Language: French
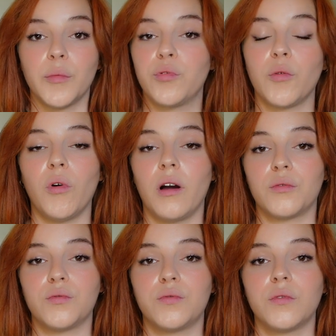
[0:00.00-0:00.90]
pour boire un
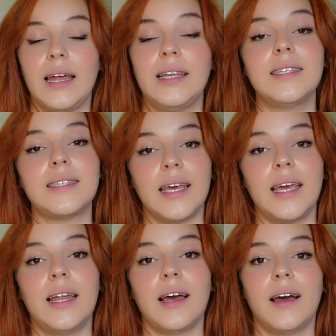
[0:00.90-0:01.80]
coup. Alice,
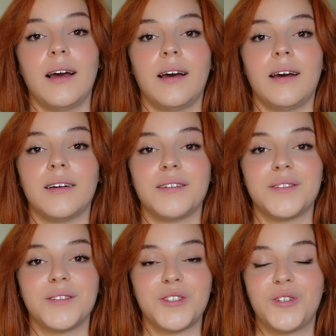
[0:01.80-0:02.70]
elle, a
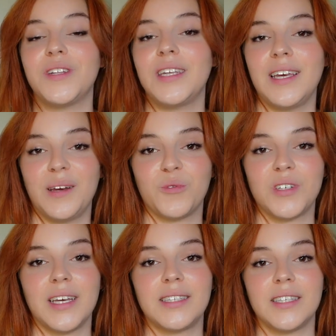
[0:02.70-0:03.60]
donner à
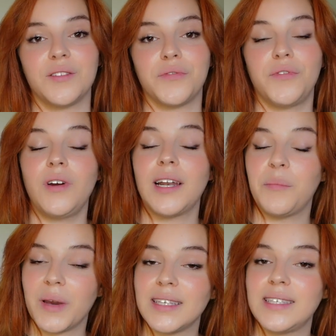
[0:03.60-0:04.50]
manger à ses enfants, elle a
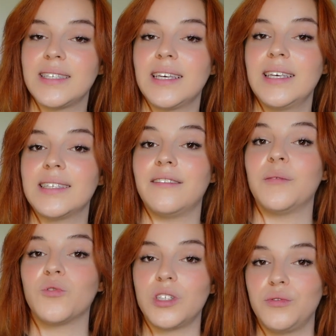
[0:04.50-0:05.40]
précisé qu'ils avaient
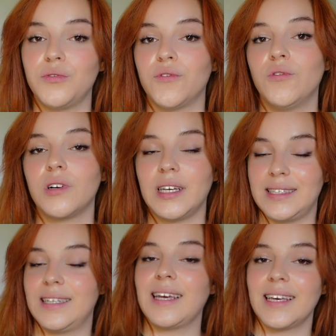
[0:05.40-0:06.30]
mangé du veau, et
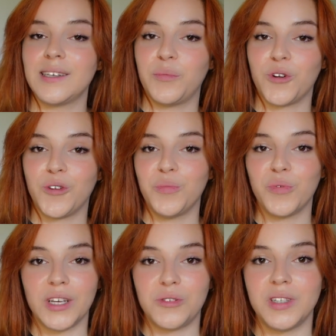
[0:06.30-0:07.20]
c'est très important
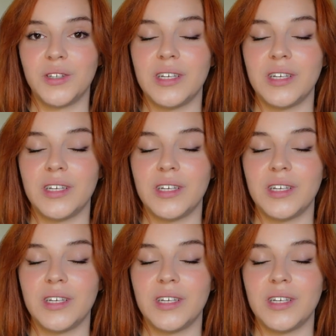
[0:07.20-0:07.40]
pour la suite de